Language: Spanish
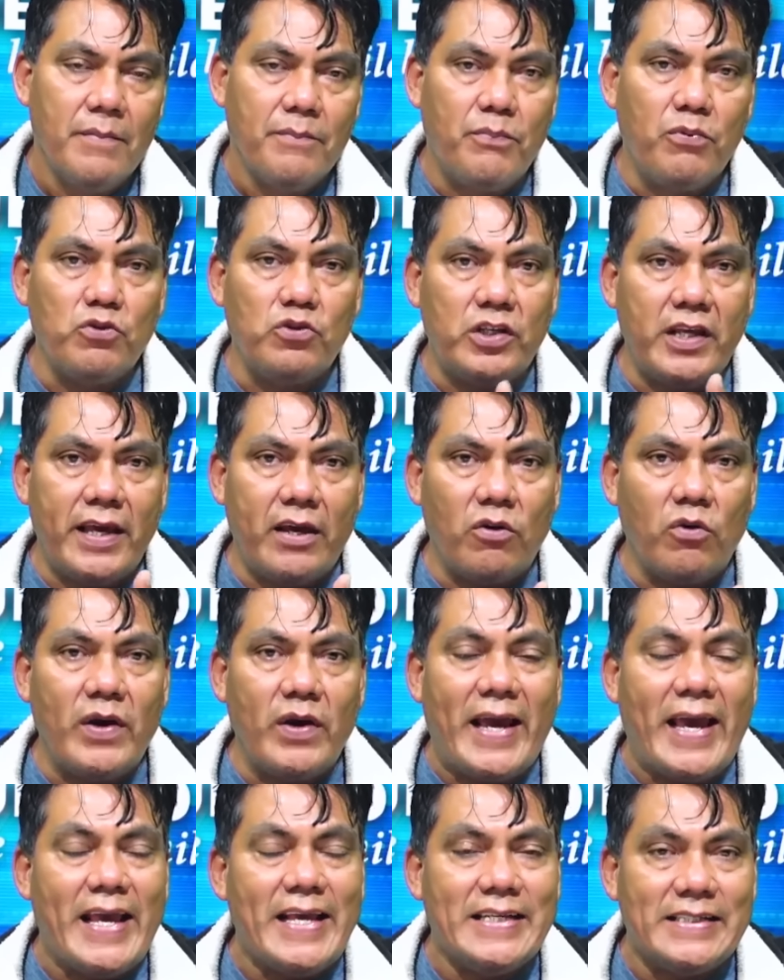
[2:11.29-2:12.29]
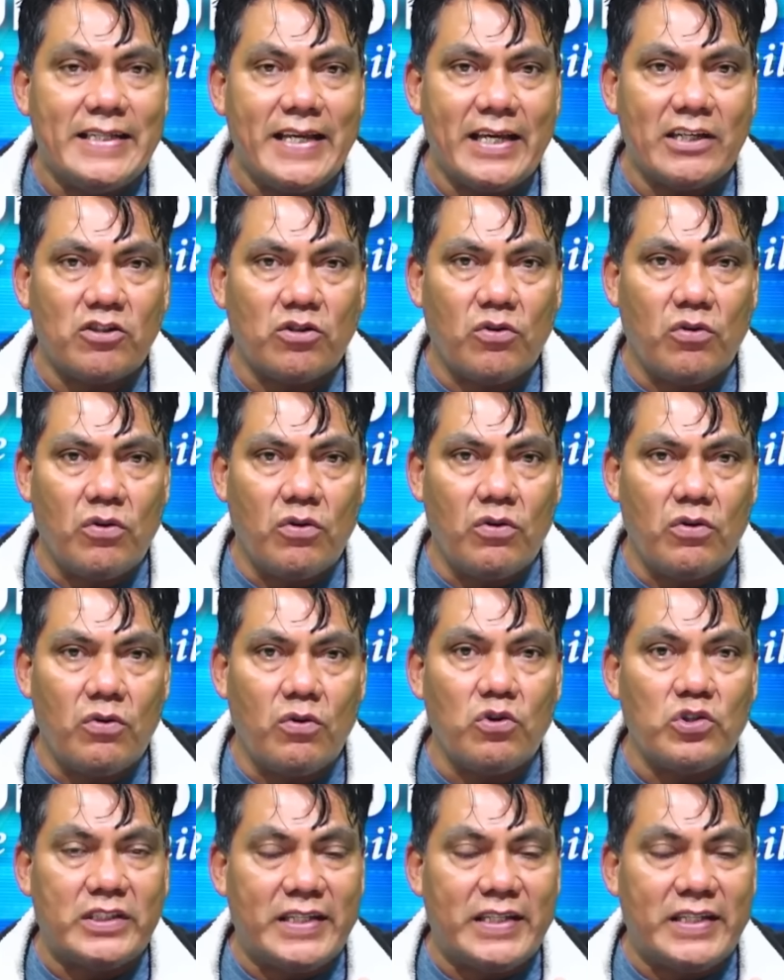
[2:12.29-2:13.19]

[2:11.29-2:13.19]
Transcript: Pusieron en riesgo los